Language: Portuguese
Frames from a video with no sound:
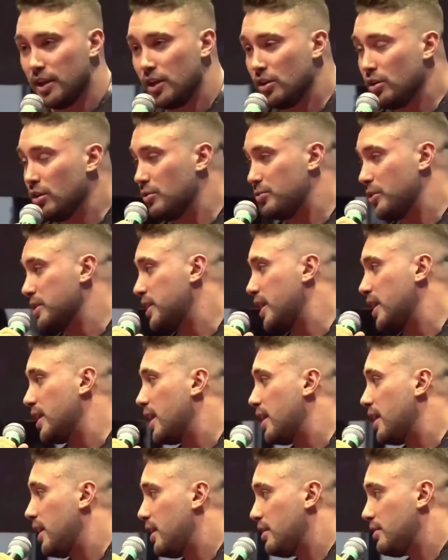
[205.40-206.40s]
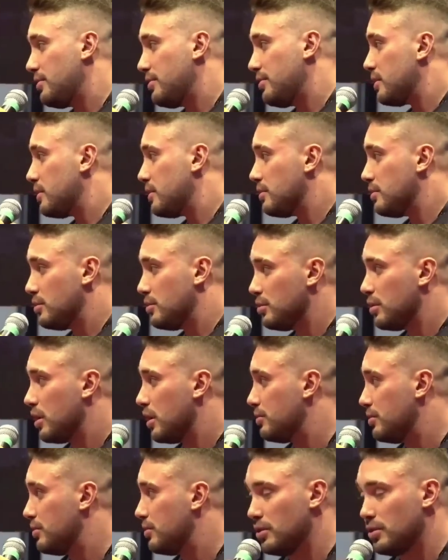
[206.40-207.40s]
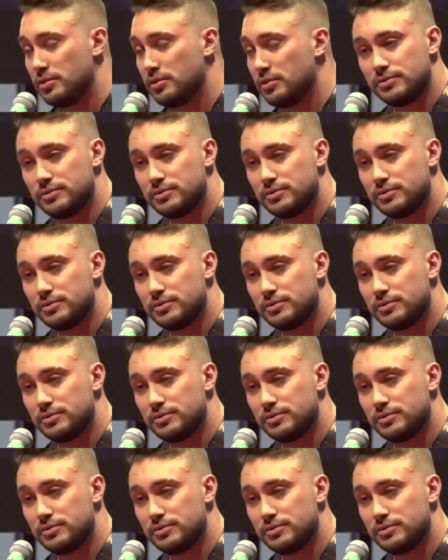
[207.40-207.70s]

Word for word: Eu não vou treinar leve, nunca vou,